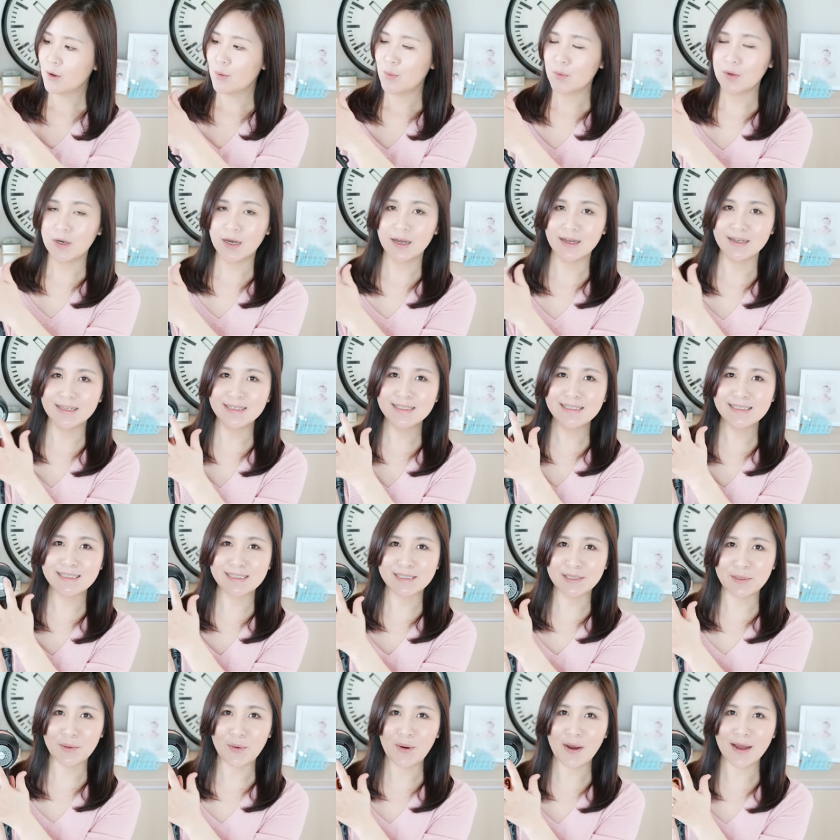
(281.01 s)
我很
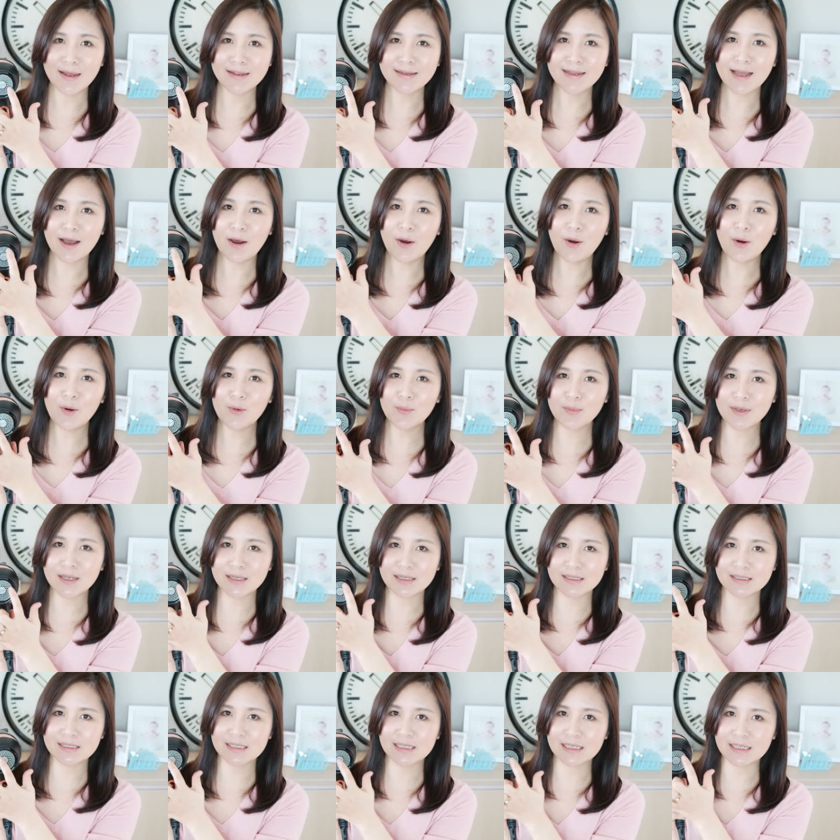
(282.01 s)
喜欢它后面
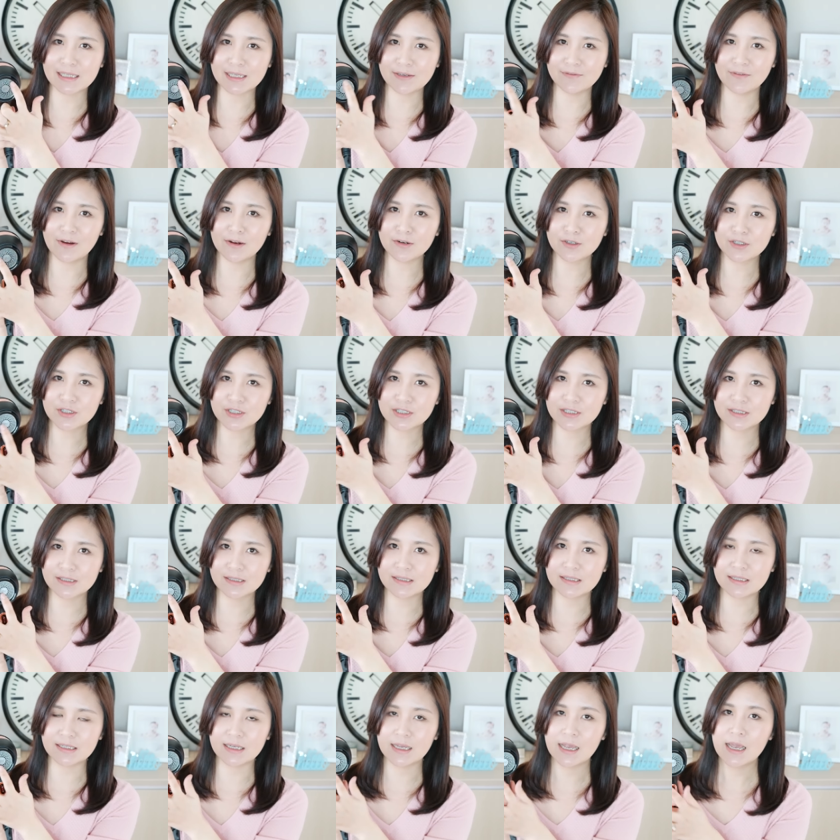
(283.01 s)
的这个地方设
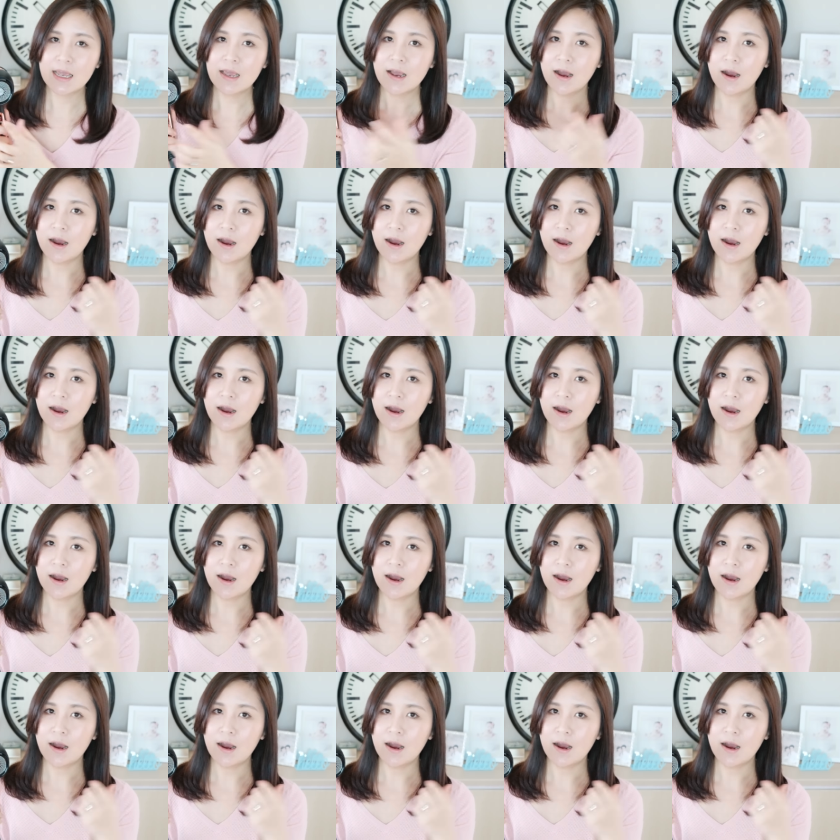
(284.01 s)
计，